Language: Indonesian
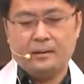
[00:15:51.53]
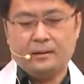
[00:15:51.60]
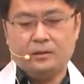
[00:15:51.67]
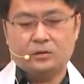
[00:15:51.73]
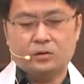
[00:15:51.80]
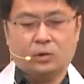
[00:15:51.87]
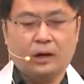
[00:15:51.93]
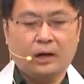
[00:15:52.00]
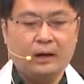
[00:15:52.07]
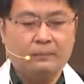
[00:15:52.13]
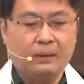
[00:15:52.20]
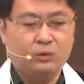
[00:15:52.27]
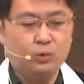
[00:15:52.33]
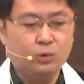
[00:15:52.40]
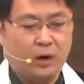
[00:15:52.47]
Seorang
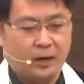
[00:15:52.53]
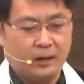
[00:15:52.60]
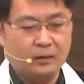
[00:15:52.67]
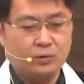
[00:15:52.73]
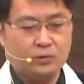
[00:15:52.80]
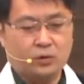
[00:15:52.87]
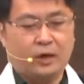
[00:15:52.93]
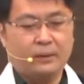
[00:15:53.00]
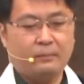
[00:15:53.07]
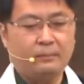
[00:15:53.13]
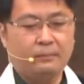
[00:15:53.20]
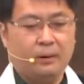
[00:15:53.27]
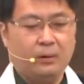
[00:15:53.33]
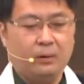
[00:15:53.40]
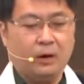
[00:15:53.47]
hamba Tuhan itu saya
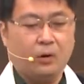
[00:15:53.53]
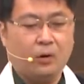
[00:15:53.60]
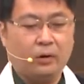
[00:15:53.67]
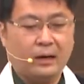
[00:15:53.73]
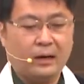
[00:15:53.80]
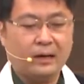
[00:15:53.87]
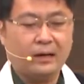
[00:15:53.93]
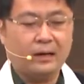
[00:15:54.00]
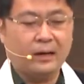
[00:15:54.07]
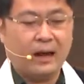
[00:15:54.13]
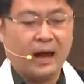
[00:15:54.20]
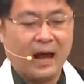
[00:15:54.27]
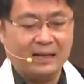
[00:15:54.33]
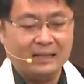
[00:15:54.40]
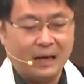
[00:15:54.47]
membawa orang ke
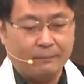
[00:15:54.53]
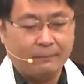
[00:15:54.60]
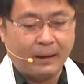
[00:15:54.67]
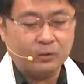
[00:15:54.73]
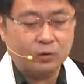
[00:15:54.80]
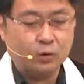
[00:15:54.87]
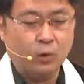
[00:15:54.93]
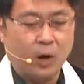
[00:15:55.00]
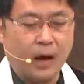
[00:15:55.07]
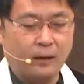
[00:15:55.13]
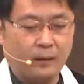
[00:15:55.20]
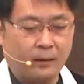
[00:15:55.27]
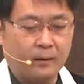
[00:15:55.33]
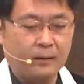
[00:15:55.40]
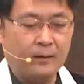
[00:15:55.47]
hadapan
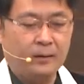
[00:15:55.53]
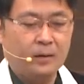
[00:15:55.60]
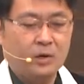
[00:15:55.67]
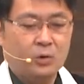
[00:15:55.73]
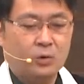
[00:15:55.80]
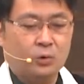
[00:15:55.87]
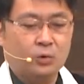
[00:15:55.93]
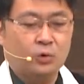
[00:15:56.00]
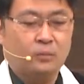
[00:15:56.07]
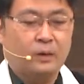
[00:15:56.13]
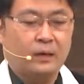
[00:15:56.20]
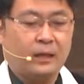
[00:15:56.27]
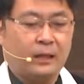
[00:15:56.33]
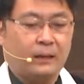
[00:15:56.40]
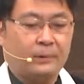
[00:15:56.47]
Tuhan untuk
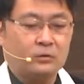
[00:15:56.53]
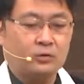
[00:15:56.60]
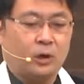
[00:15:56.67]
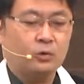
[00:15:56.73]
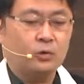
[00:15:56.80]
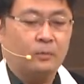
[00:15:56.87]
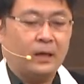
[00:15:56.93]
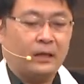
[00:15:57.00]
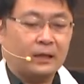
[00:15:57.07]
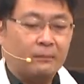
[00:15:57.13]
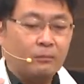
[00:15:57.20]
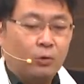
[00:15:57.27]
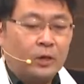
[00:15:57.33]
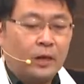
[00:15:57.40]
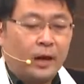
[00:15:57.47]
melihat apa saya? Untuk melihat
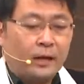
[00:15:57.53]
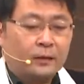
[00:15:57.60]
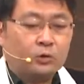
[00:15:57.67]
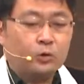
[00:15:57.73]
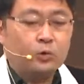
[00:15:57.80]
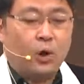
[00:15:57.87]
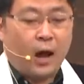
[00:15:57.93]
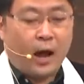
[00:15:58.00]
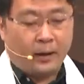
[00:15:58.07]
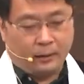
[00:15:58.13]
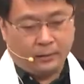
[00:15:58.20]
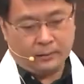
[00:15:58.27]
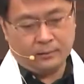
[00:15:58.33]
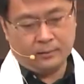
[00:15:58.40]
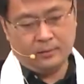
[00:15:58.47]
kemuliaan
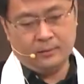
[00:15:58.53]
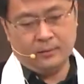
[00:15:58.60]
Tuhan.